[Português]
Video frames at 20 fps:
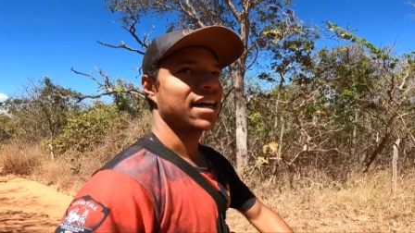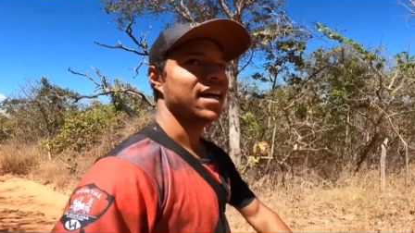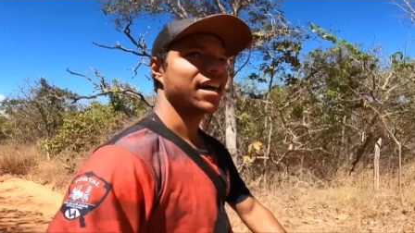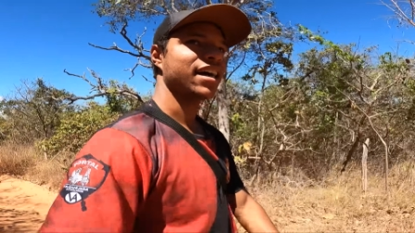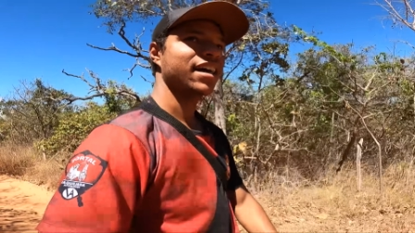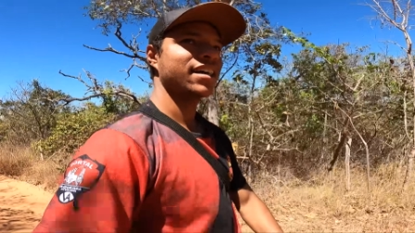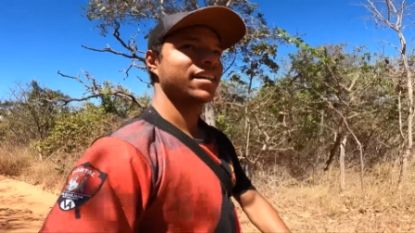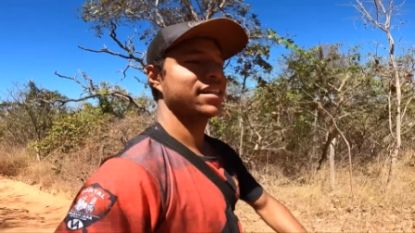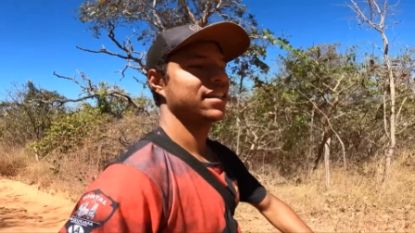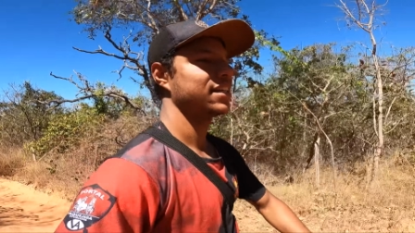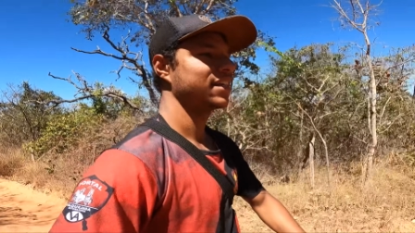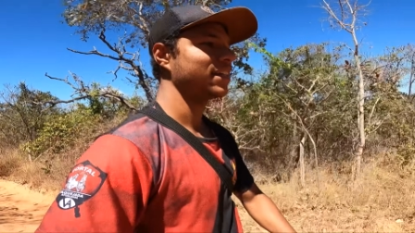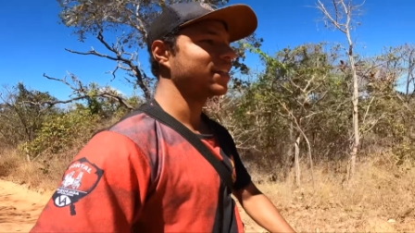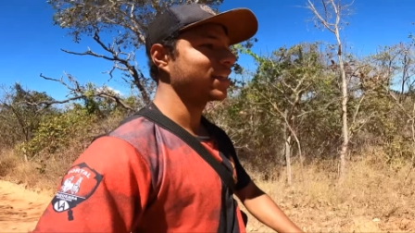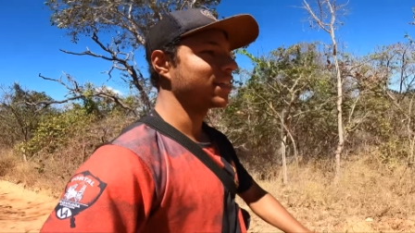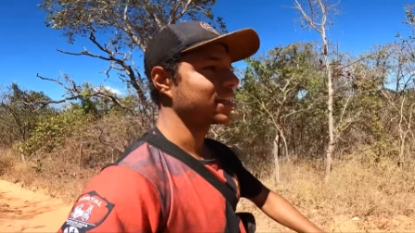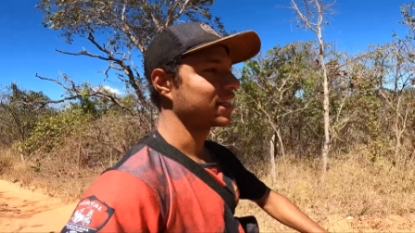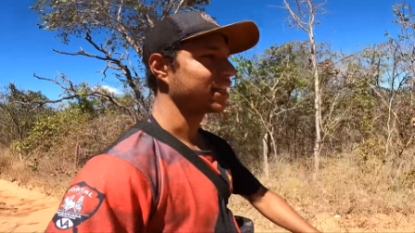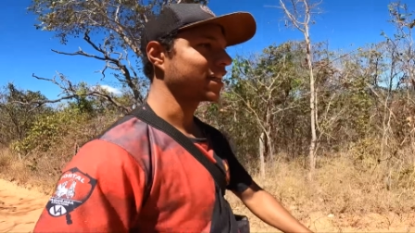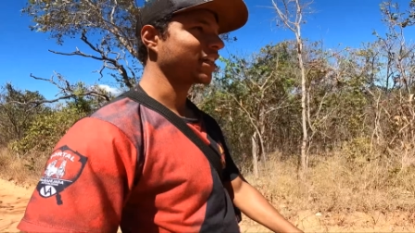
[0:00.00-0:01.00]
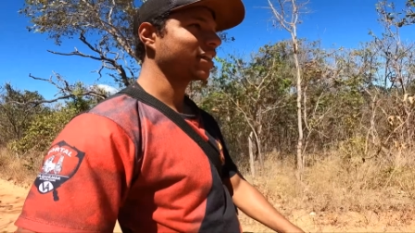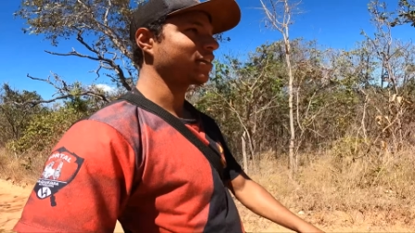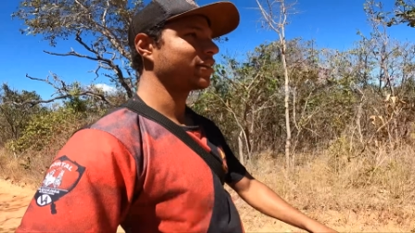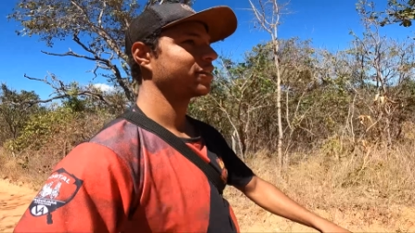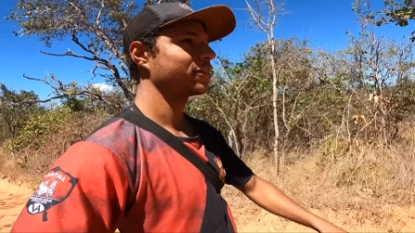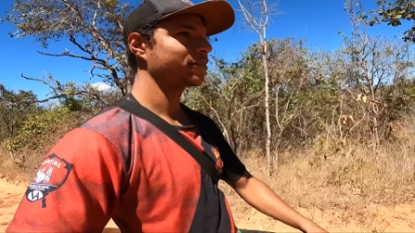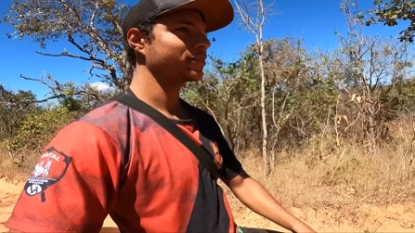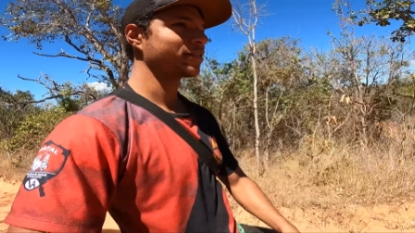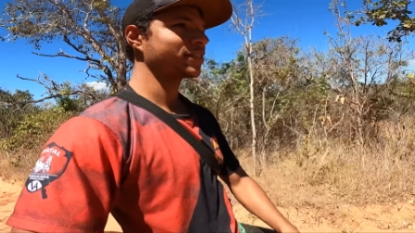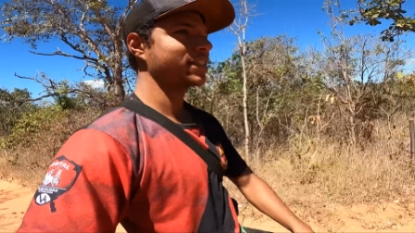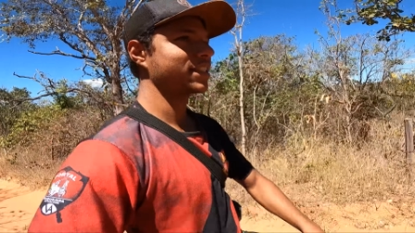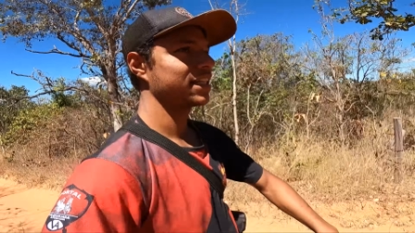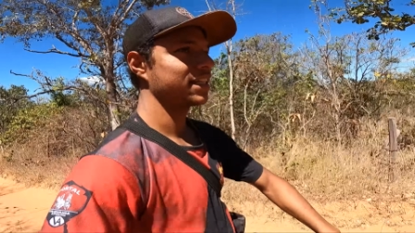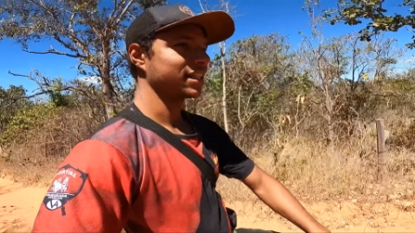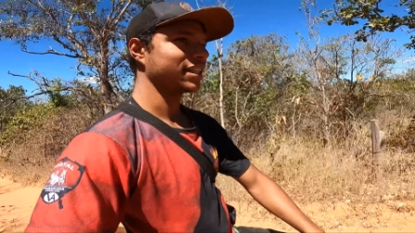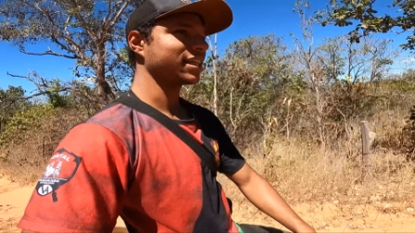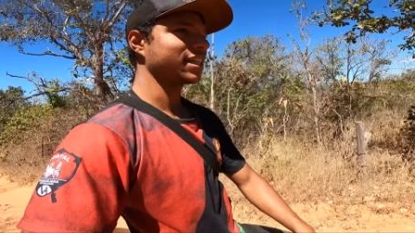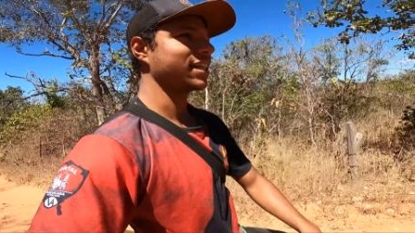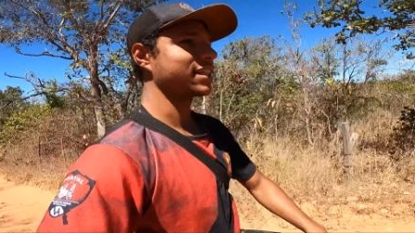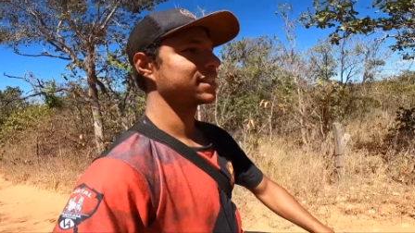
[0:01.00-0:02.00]
Aí, agora eu tô
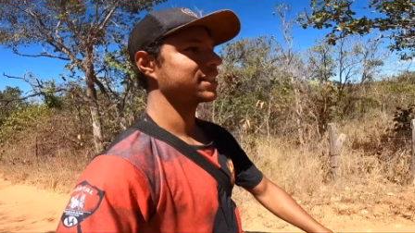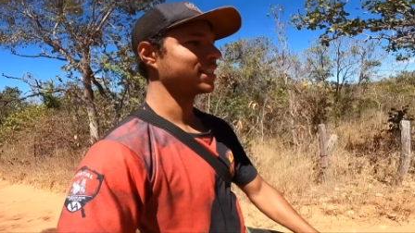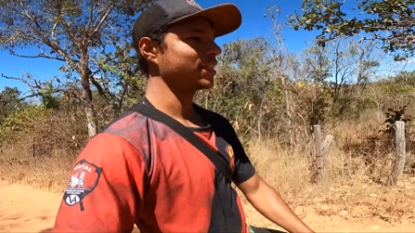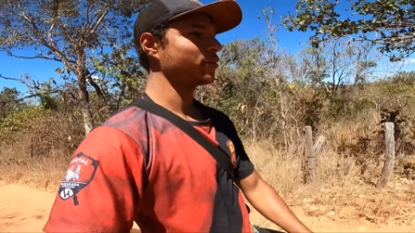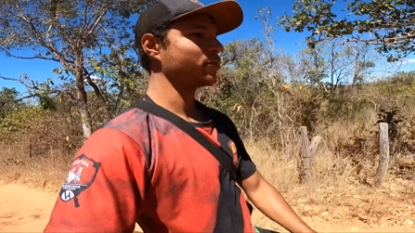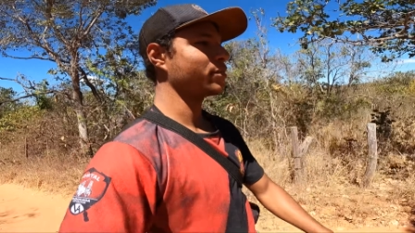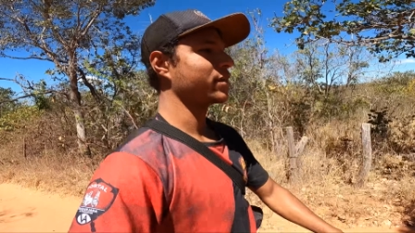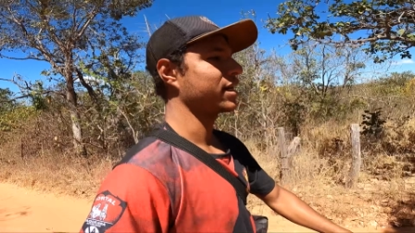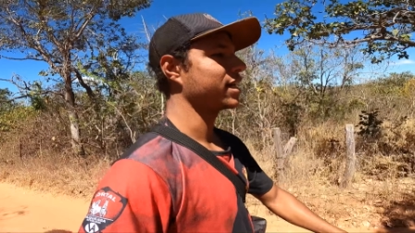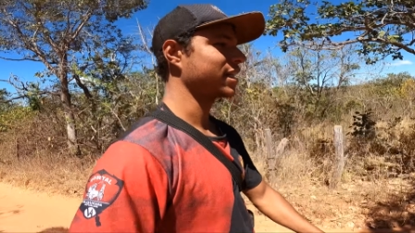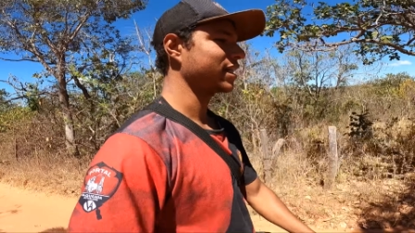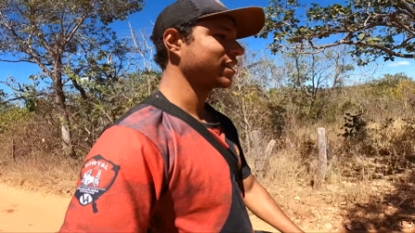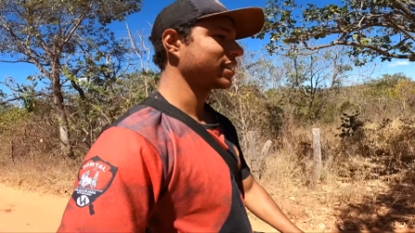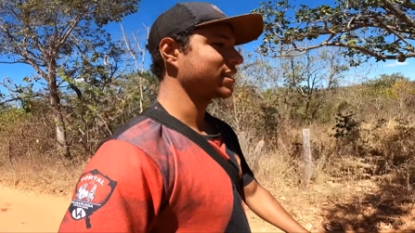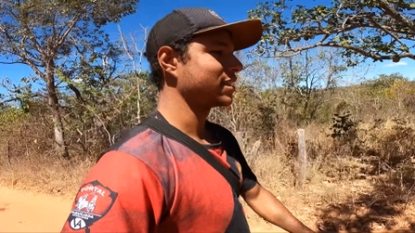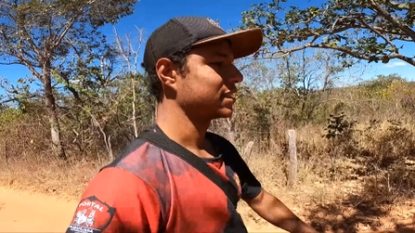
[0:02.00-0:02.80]
seguindo trecho ali pra,